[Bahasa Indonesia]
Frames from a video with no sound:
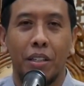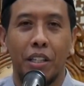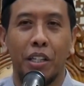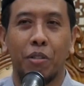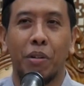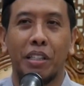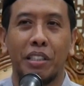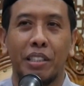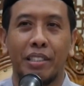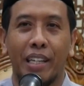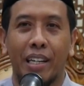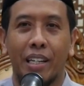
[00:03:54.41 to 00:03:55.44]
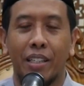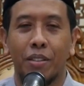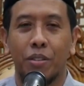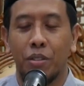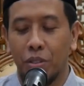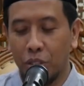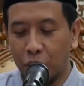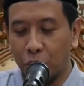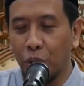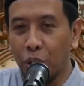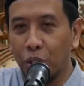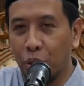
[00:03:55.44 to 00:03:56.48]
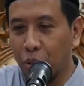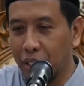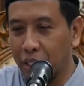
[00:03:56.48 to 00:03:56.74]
ikhwan kita sedulurku